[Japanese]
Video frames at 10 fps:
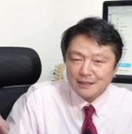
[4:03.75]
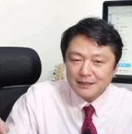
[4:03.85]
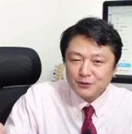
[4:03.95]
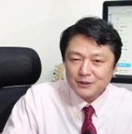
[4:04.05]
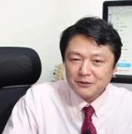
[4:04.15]

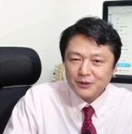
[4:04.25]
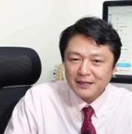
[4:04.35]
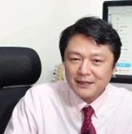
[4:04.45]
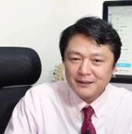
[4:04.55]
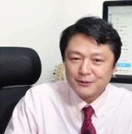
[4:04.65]
人里
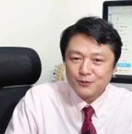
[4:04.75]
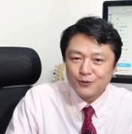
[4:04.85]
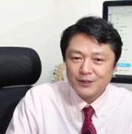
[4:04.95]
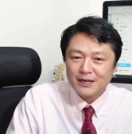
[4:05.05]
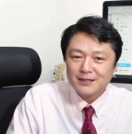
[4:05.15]
離れたとこ
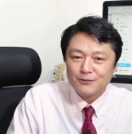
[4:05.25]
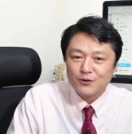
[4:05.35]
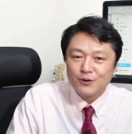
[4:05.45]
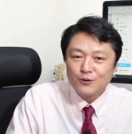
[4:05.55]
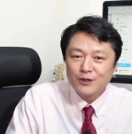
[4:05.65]
ろであって
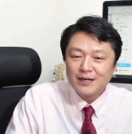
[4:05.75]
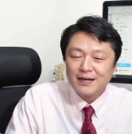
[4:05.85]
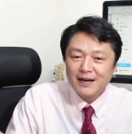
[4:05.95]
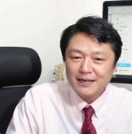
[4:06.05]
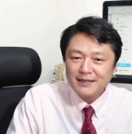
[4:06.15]
もこれ
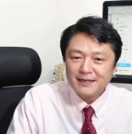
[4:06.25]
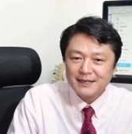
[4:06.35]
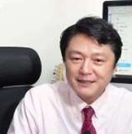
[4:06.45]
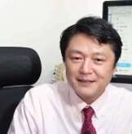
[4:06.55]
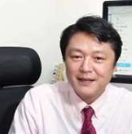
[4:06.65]
が明ら
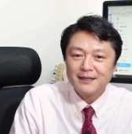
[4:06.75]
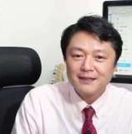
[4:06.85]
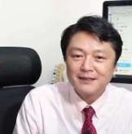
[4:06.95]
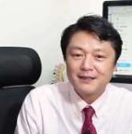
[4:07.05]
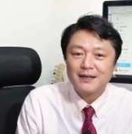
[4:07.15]
かに狙っ
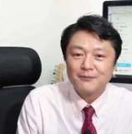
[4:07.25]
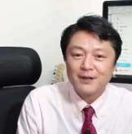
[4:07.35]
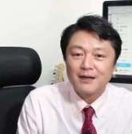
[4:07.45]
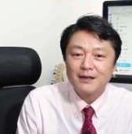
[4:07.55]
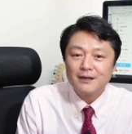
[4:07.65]
たんであれ
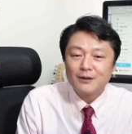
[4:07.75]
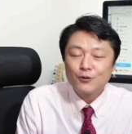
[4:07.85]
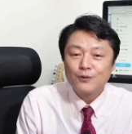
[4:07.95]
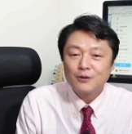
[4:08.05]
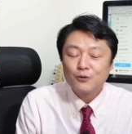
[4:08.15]
ば
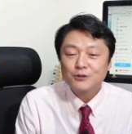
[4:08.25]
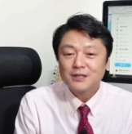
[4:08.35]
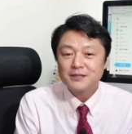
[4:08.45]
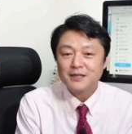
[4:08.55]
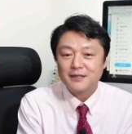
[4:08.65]
これは国
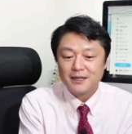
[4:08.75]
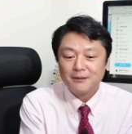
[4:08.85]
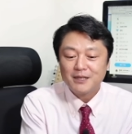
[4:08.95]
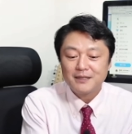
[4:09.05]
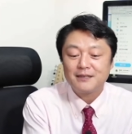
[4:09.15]
際社会
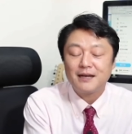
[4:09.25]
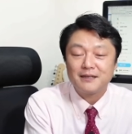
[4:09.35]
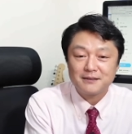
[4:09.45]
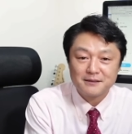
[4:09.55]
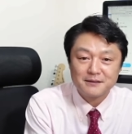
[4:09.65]
黙っていない
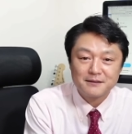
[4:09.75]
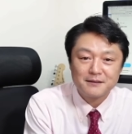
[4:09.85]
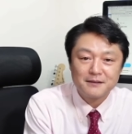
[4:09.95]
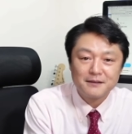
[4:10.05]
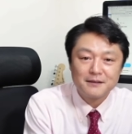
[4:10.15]
です。
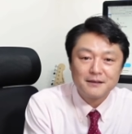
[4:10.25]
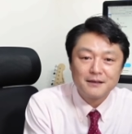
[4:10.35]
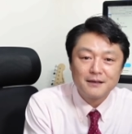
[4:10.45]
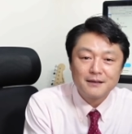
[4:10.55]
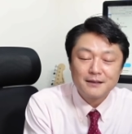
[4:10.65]

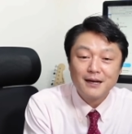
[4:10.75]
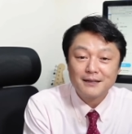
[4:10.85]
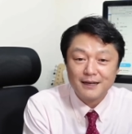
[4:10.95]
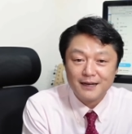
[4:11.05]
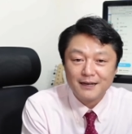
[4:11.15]
た
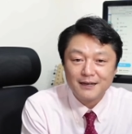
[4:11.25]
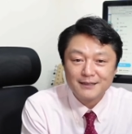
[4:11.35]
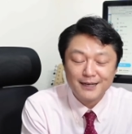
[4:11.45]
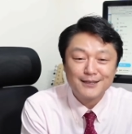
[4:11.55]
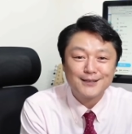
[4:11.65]
だ
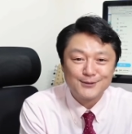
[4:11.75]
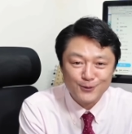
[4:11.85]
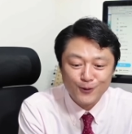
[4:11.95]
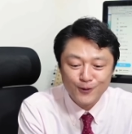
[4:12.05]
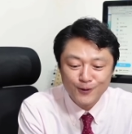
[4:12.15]
ただです
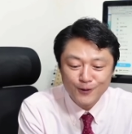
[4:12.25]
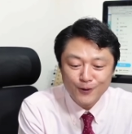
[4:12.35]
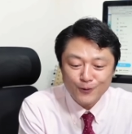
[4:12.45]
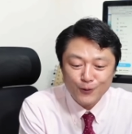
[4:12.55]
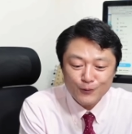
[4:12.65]
よ
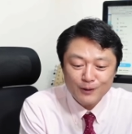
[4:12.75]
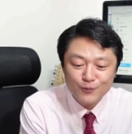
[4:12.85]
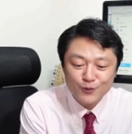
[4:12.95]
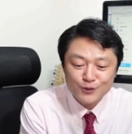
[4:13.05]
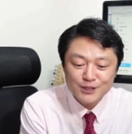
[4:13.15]
これは
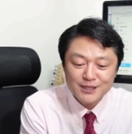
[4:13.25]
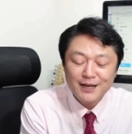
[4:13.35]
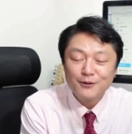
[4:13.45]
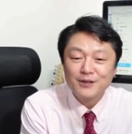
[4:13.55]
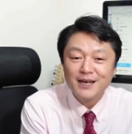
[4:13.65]
もう
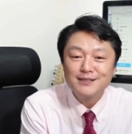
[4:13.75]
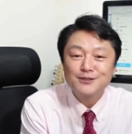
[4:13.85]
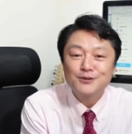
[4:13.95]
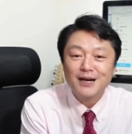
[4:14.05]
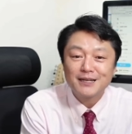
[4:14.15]
力の現
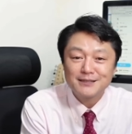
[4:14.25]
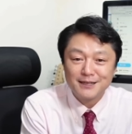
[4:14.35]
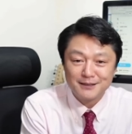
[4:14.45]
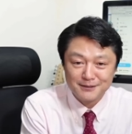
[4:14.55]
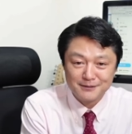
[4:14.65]
実の話
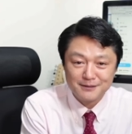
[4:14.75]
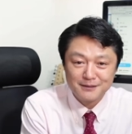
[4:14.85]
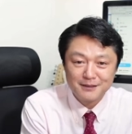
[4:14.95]
なんです。